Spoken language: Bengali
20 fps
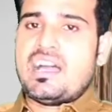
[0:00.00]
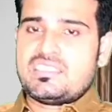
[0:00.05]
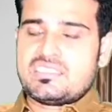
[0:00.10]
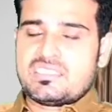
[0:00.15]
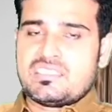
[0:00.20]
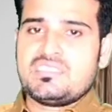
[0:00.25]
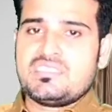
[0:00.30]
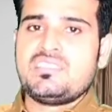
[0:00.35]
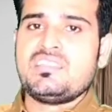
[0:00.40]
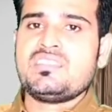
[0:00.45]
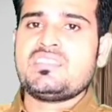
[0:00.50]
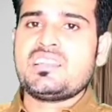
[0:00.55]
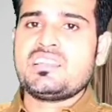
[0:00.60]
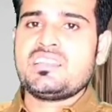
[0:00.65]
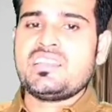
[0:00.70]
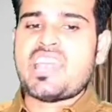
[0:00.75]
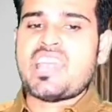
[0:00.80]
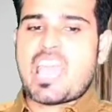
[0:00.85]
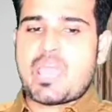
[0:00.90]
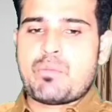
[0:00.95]
আজকের দিনে
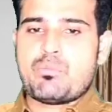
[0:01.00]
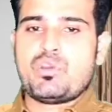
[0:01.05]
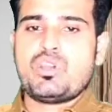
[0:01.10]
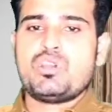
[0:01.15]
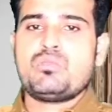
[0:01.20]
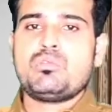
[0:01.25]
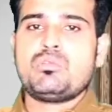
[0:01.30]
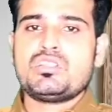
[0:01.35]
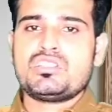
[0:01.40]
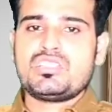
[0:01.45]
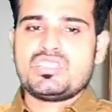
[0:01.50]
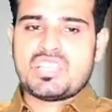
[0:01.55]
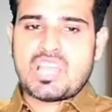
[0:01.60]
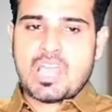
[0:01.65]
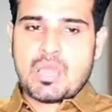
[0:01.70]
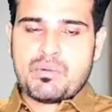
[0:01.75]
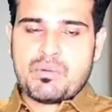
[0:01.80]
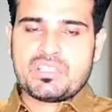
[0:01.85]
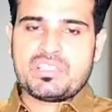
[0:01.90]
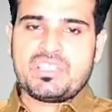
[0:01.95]
দাঁড়িয়ে অ্যাব্রড বলতে
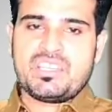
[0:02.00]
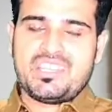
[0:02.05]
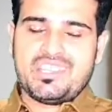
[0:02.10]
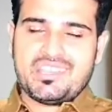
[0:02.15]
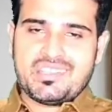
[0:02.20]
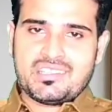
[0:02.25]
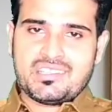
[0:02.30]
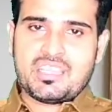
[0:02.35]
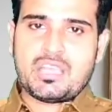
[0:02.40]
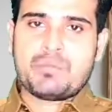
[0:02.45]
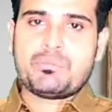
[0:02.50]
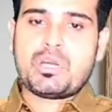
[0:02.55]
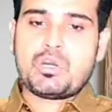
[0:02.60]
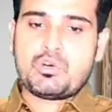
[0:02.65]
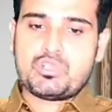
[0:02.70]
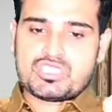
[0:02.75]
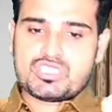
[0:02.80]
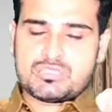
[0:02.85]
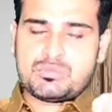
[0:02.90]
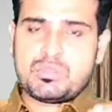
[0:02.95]
আমাদের ইন্ডিয়া বা
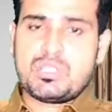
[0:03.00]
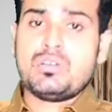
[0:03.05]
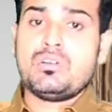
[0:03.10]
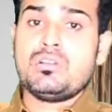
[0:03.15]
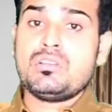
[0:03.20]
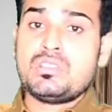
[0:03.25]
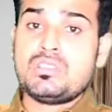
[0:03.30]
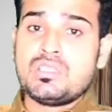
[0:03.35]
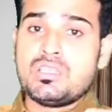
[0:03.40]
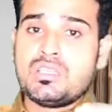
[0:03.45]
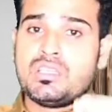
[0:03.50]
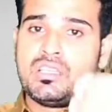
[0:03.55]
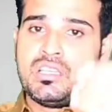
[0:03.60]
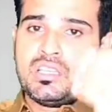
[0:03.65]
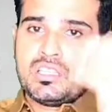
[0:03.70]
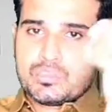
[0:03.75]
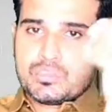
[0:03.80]
ওয়েস্ট বেঙ্গল থেকে